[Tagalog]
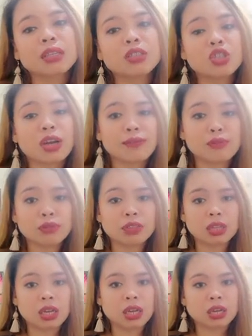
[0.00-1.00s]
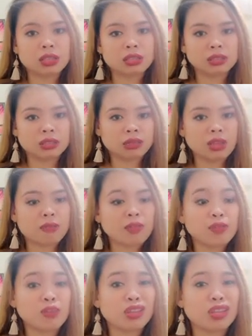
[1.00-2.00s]
junk foods guys.
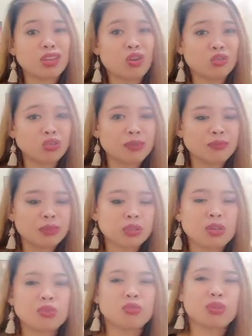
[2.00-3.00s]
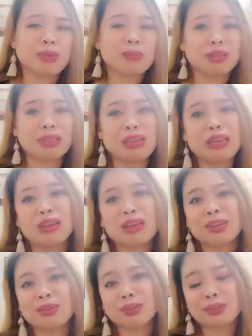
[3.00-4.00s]
Favorite ko lang junk foods own una but dili na
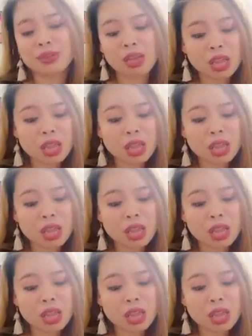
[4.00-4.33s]
karon.